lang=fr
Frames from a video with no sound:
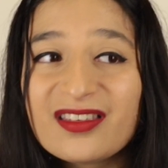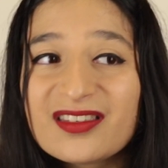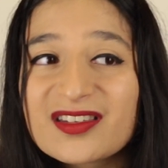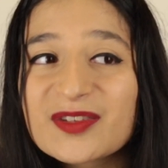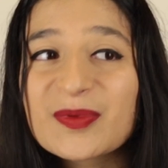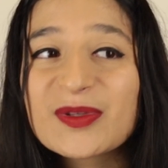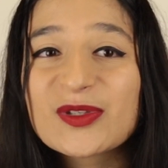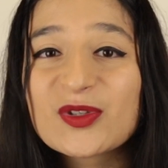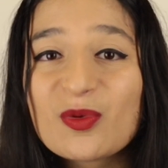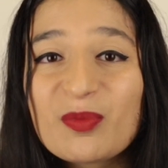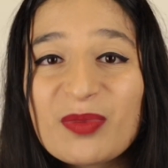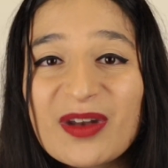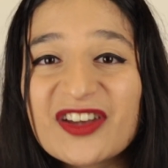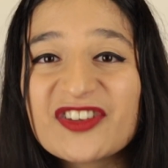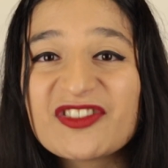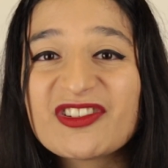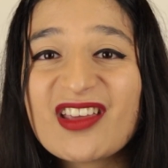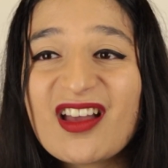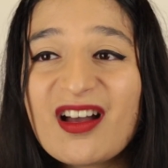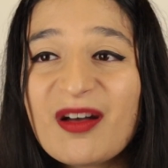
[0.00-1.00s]
une espèce de
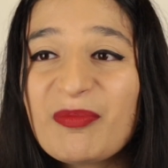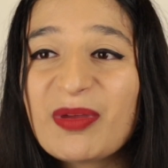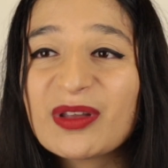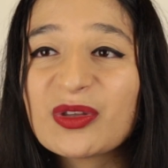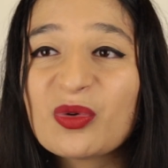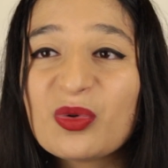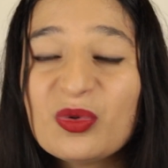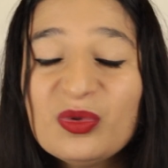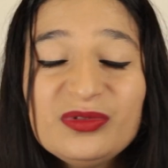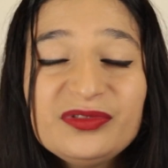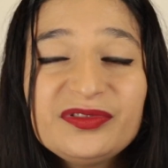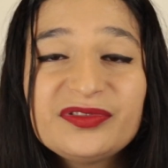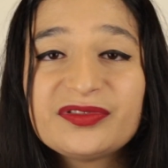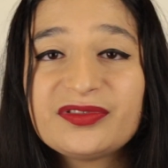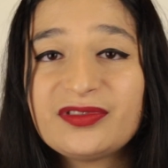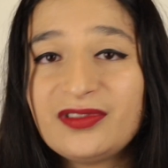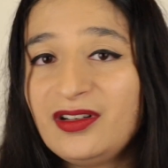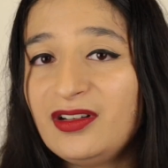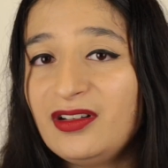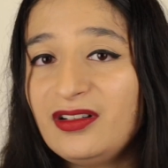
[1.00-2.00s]
plagiat pas trop
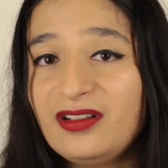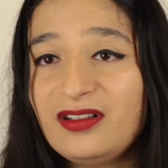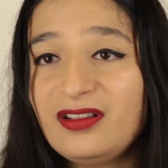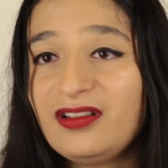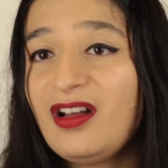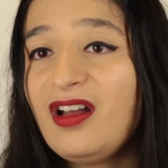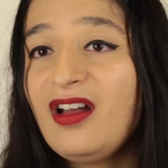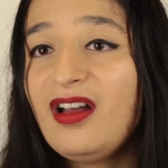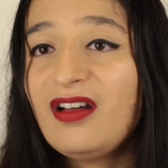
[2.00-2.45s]
ouf, euh,